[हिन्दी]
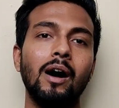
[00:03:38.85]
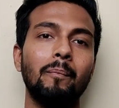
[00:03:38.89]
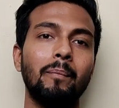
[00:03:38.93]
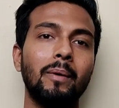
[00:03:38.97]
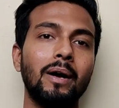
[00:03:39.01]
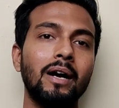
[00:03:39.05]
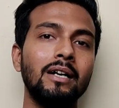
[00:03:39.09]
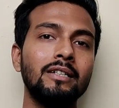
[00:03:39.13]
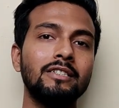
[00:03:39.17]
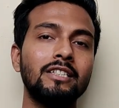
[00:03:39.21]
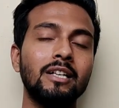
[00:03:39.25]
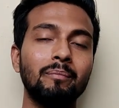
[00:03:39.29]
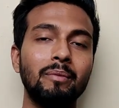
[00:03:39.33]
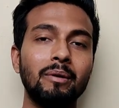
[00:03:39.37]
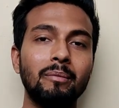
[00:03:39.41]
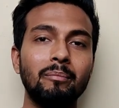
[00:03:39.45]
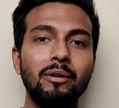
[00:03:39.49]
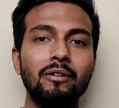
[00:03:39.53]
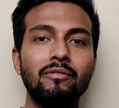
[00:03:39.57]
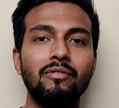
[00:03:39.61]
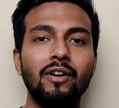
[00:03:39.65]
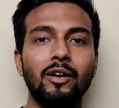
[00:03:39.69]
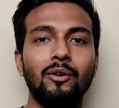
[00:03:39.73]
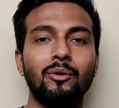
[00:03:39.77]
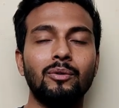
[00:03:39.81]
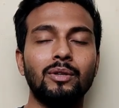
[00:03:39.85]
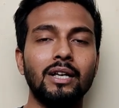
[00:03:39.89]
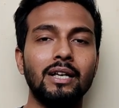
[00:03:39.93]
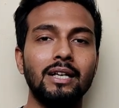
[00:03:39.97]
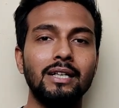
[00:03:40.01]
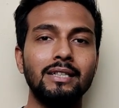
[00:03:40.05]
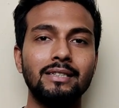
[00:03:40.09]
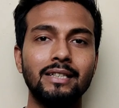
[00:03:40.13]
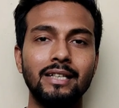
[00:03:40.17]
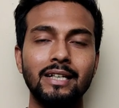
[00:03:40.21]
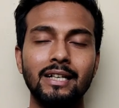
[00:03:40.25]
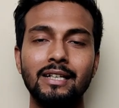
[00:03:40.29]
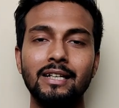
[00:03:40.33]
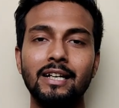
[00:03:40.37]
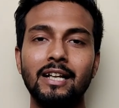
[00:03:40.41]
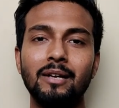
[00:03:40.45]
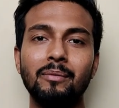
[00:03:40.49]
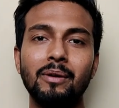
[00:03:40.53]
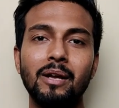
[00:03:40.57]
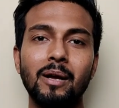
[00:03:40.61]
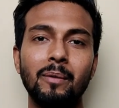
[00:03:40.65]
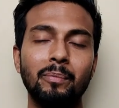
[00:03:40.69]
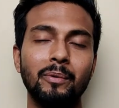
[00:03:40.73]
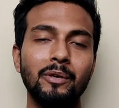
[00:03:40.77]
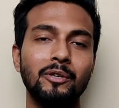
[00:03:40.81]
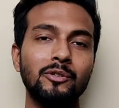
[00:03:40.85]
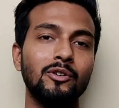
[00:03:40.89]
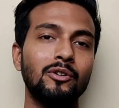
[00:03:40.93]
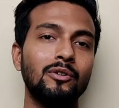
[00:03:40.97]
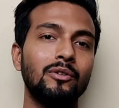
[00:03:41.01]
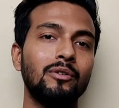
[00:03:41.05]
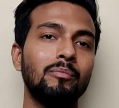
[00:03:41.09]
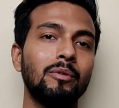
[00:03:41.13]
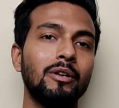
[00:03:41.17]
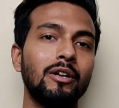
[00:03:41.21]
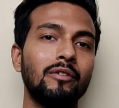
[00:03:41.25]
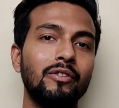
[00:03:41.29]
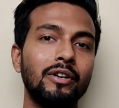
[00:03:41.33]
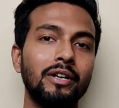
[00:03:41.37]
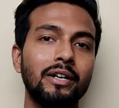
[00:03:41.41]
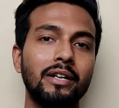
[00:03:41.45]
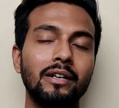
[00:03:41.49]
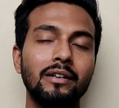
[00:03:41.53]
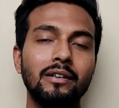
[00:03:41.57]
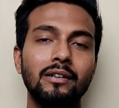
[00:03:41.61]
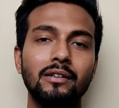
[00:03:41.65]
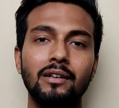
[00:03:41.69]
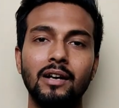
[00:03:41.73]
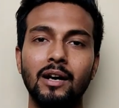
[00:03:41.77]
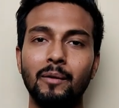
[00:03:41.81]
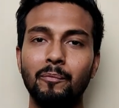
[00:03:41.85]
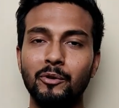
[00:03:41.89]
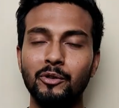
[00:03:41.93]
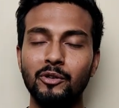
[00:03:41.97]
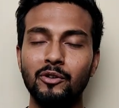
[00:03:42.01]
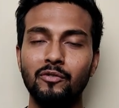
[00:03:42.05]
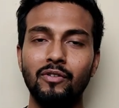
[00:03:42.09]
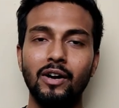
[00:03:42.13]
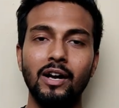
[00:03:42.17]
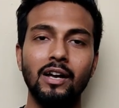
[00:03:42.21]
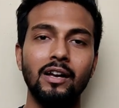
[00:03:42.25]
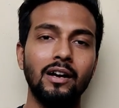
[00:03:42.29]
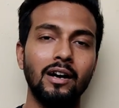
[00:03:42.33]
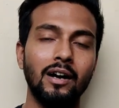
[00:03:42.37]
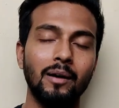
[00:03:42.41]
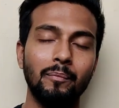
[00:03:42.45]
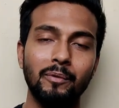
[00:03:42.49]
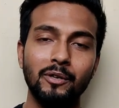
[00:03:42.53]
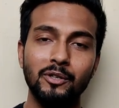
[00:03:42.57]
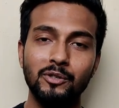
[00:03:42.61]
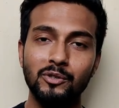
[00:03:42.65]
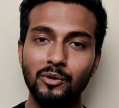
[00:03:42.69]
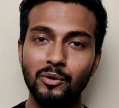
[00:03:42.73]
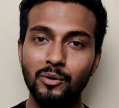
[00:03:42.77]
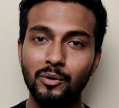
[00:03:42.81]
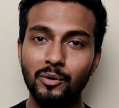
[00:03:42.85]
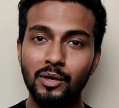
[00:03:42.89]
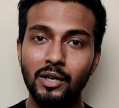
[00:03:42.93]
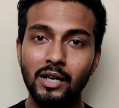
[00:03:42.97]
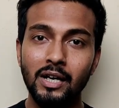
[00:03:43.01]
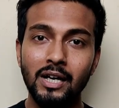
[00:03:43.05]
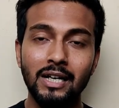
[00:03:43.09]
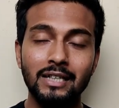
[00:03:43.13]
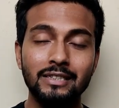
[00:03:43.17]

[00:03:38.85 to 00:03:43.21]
आपका शिपिंग बिल फाइल होता है इसके अंडर में आपकी जो बिल ऑफ एंट्री आपकी जो फाइल आपकी जो